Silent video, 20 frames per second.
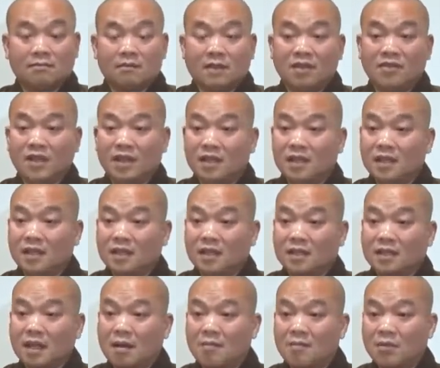bởi vì
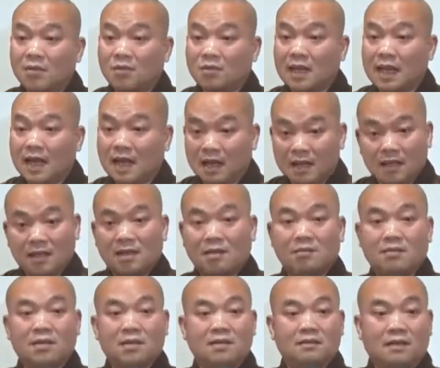tâm chúng ta
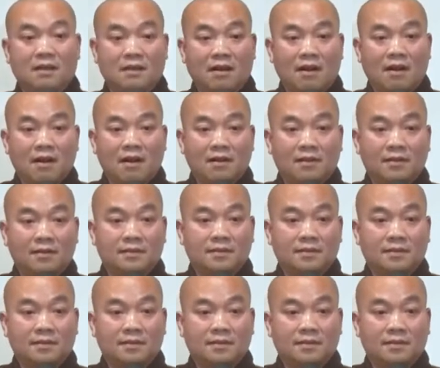không nương vào đó